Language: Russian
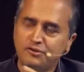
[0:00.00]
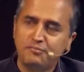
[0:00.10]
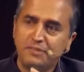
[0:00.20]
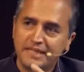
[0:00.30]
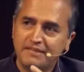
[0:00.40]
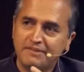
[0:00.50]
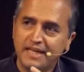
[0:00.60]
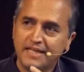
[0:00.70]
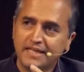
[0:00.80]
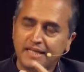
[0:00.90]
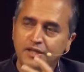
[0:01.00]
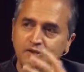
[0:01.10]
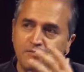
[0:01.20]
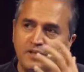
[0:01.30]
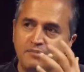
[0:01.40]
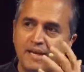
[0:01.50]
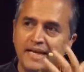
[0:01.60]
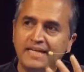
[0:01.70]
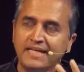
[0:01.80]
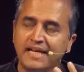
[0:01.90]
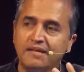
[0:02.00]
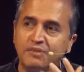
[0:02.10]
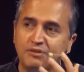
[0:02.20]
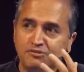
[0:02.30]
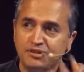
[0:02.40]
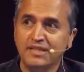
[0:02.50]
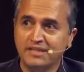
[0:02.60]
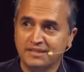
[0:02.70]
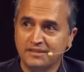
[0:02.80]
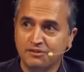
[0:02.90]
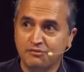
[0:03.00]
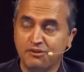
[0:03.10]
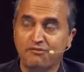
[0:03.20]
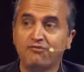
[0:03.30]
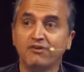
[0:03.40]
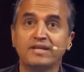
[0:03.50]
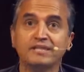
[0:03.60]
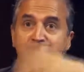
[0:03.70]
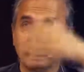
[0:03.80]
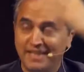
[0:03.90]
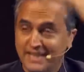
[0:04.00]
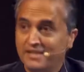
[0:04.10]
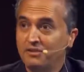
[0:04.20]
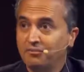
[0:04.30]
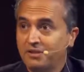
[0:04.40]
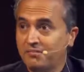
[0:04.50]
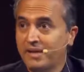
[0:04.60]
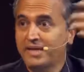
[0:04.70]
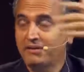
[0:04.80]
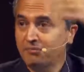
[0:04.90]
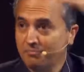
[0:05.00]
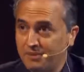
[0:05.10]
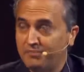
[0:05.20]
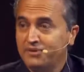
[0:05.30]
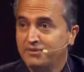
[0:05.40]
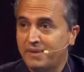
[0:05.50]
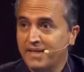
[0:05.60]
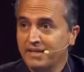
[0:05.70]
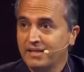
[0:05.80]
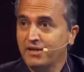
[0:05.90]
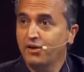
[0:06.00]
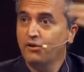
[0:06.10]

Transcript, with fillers: Вы верите, что человеческий разум можно научить влиять на разум другого человека или людей, находящихся далеко от него?